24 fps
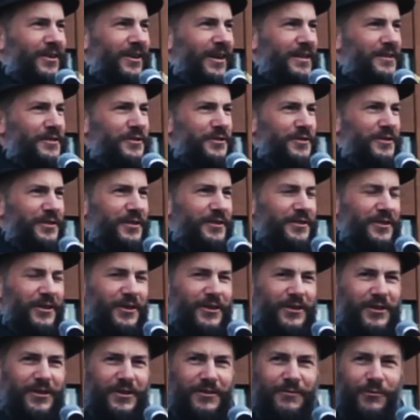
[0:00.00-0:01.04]
als
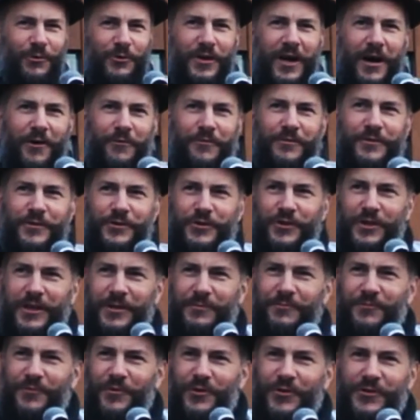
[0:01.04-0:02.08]
diese Worte
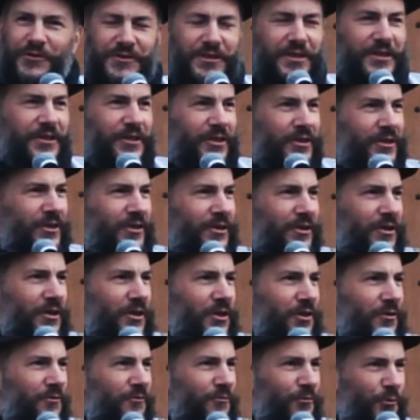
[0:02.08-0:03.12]
aufgeschrieben worden sind.
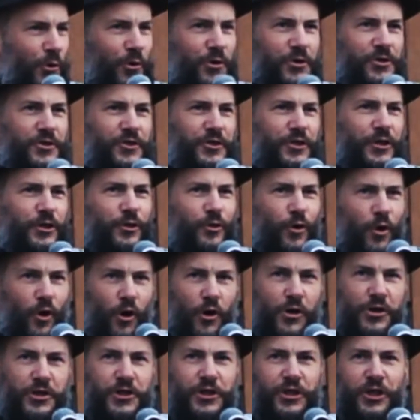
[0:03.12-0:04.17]
Fürchtet
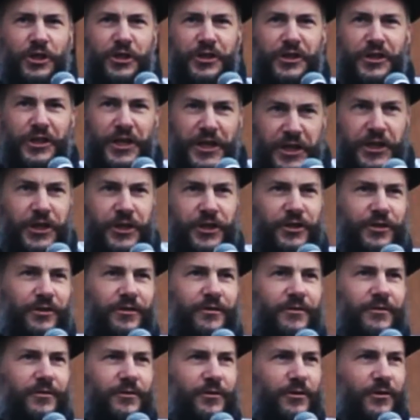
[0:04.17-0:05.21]
euch
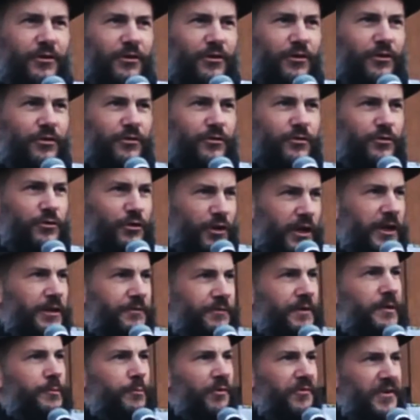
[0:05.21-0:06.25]
nicht. Das
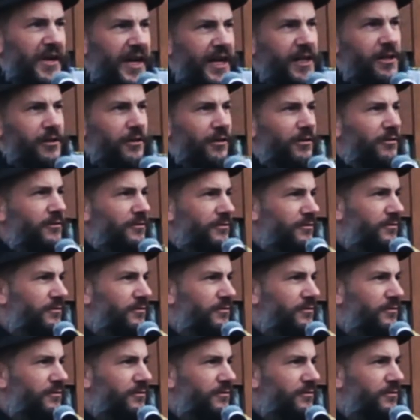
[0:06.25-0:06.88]
klingt wie ein Befehl.